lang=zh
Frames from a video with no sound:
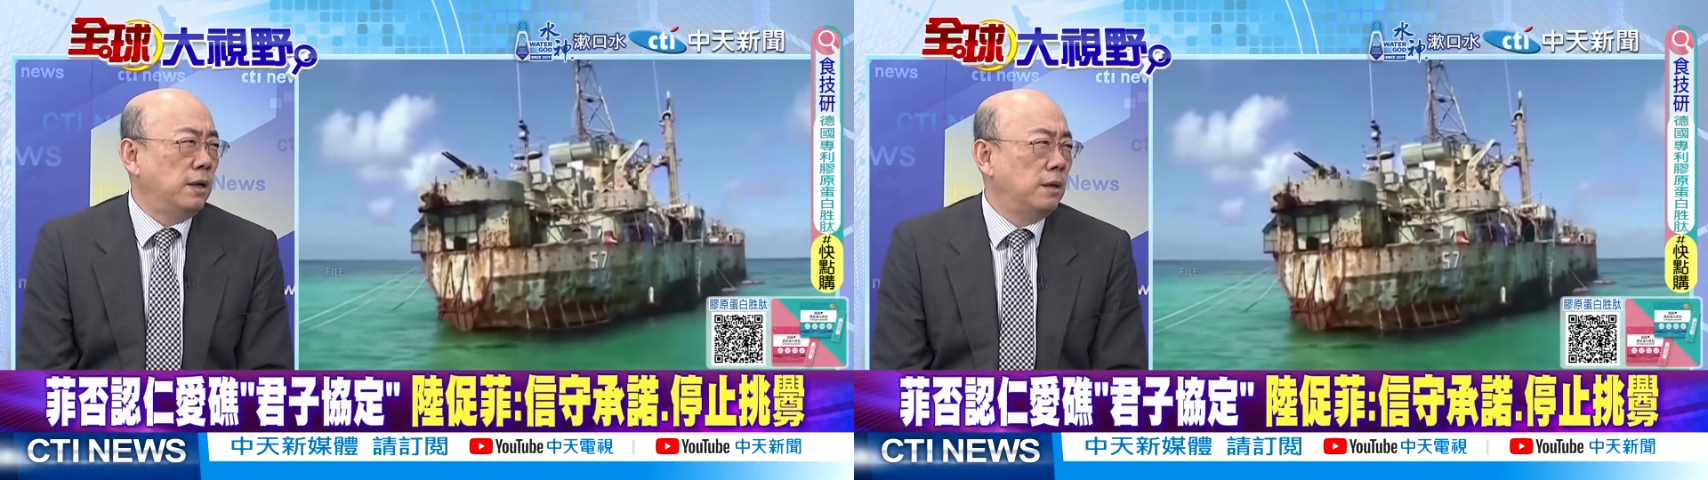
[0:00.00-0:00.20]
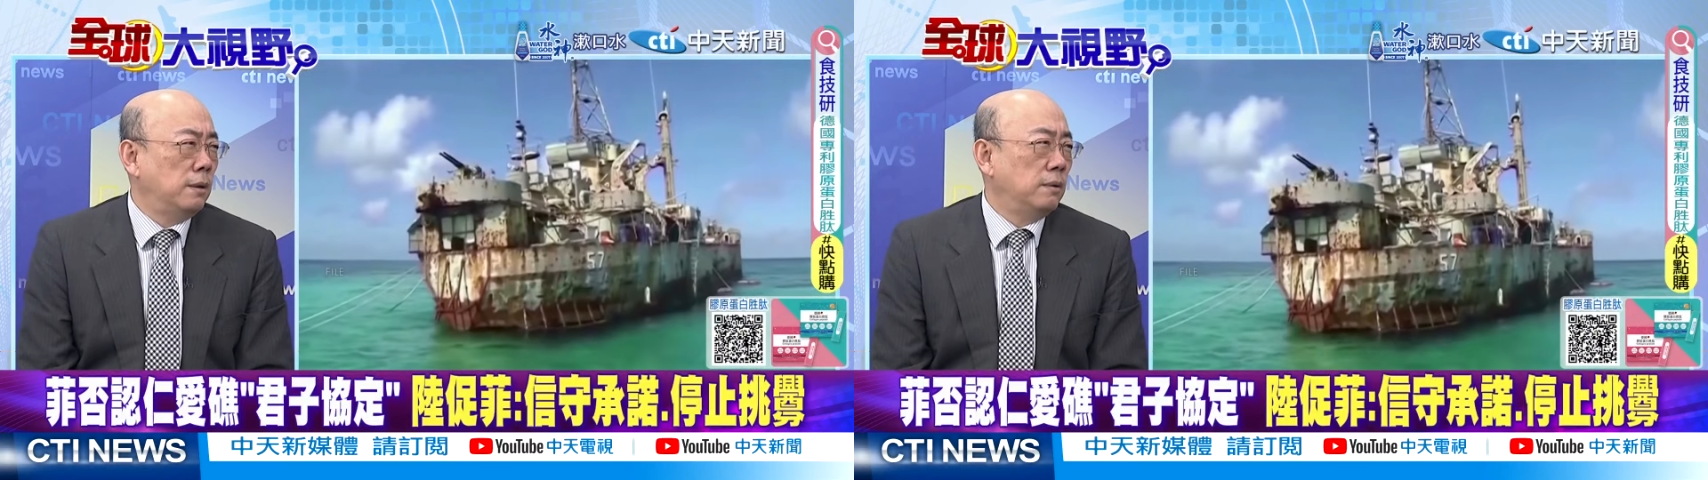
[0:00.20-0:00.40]

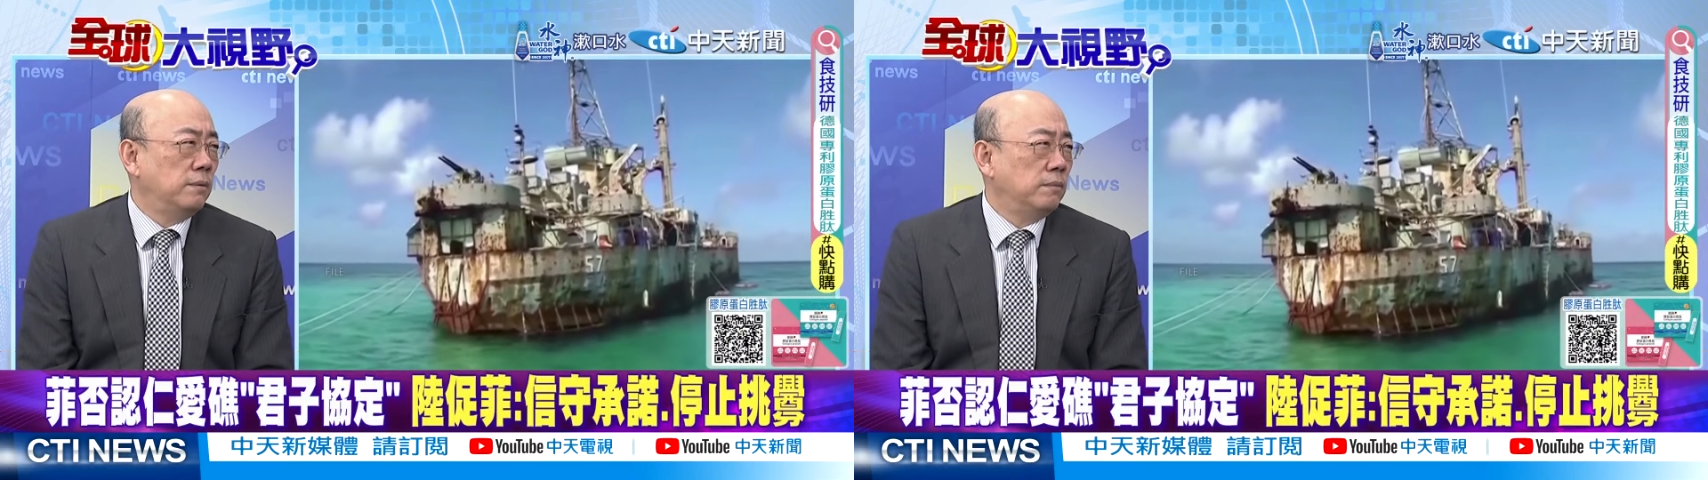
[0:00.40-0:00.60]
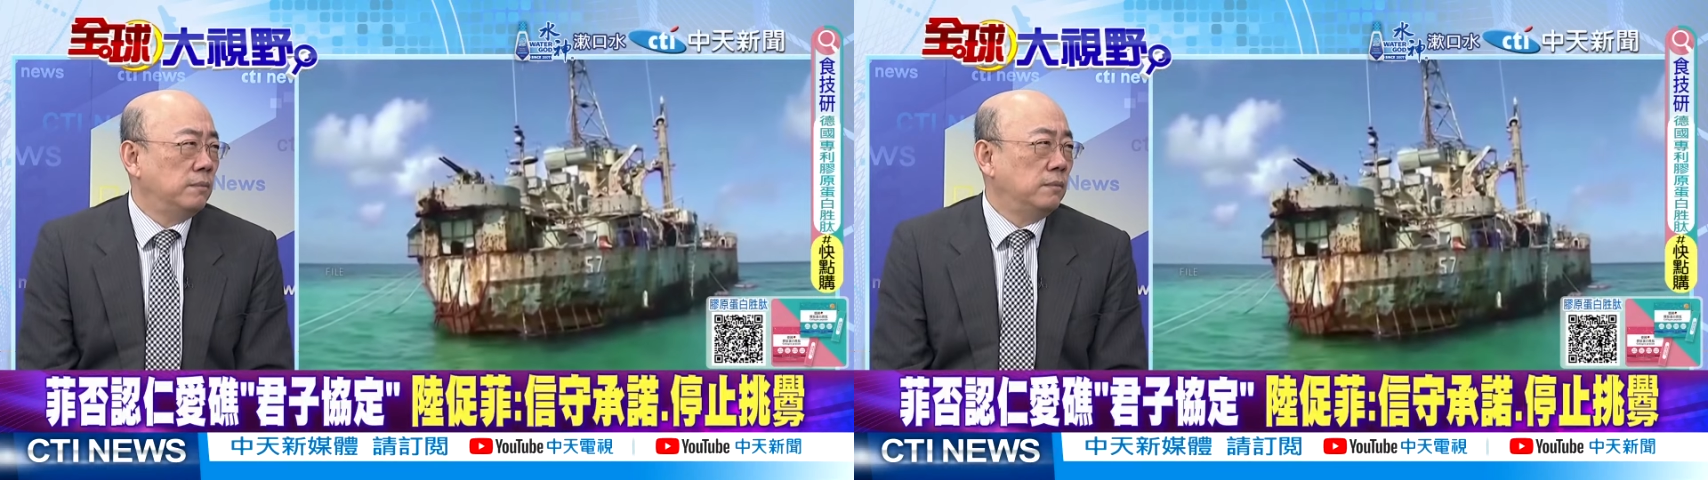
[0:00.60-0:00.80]
对，这个
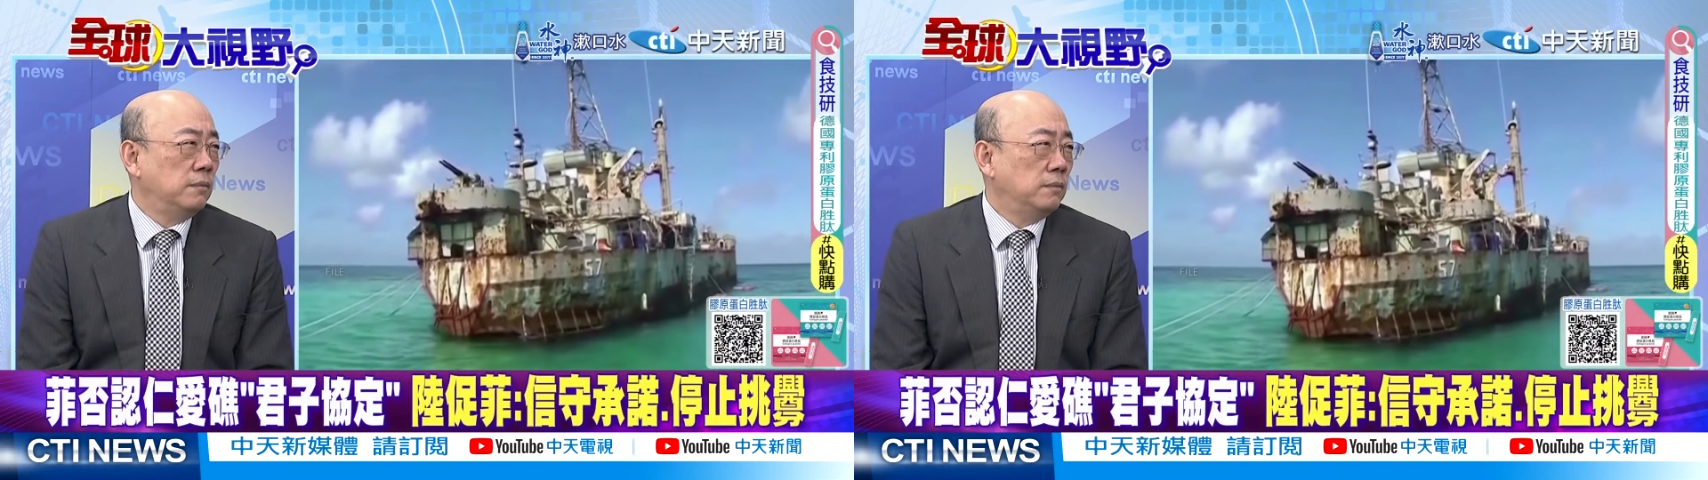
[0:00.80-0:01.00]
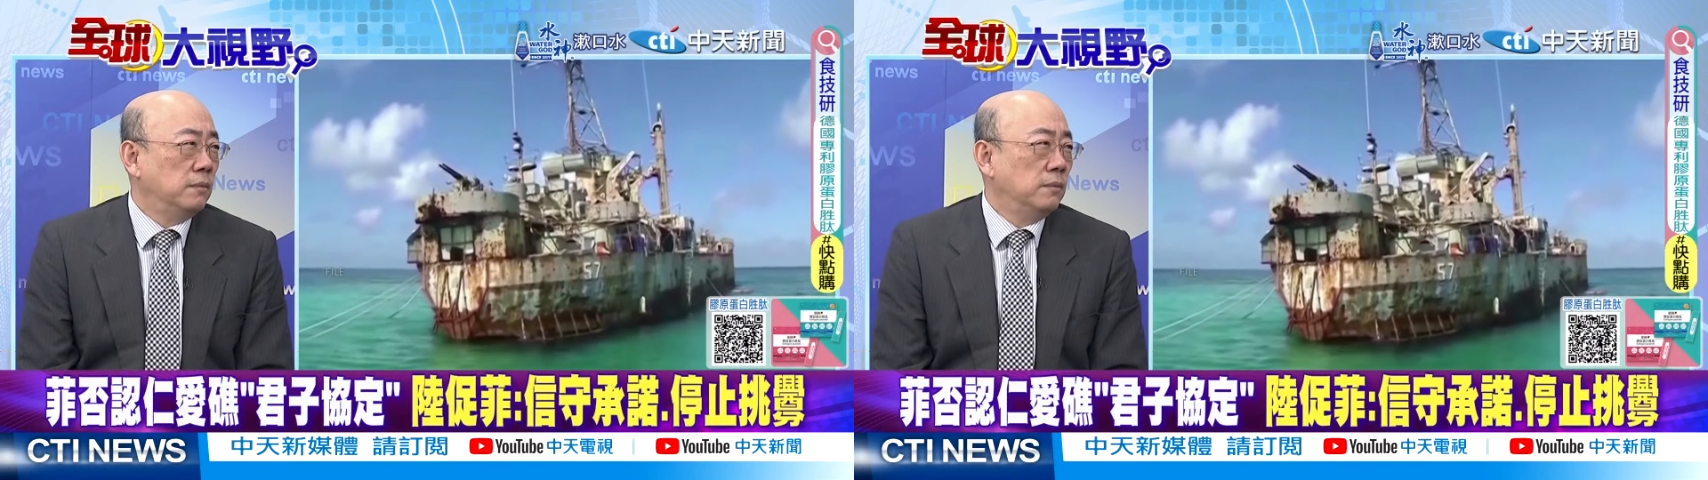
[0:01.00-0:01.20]
好像
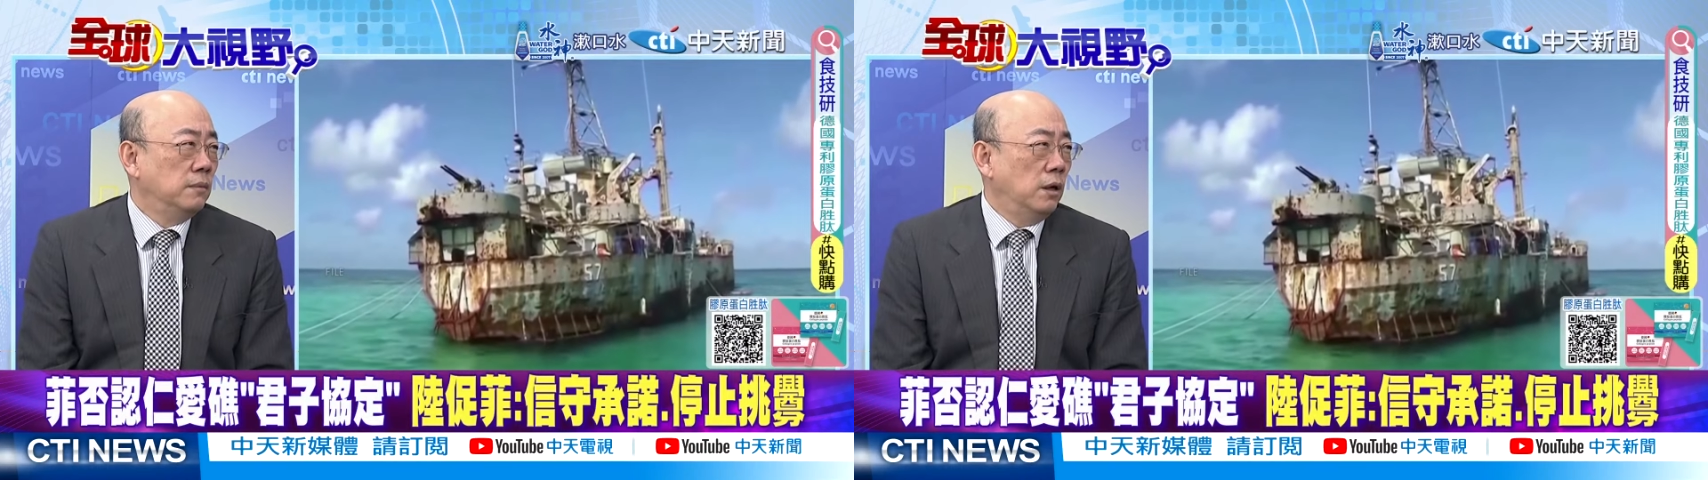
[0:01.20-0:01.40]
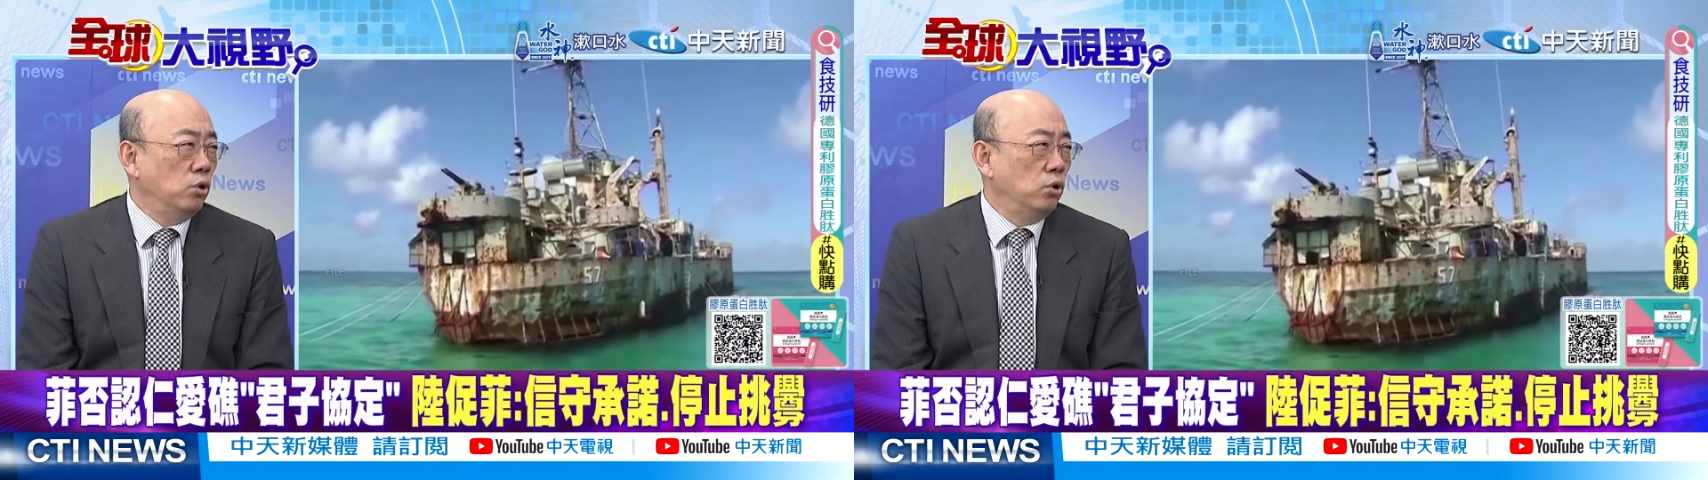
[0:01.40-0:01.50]
哦，这逻辑。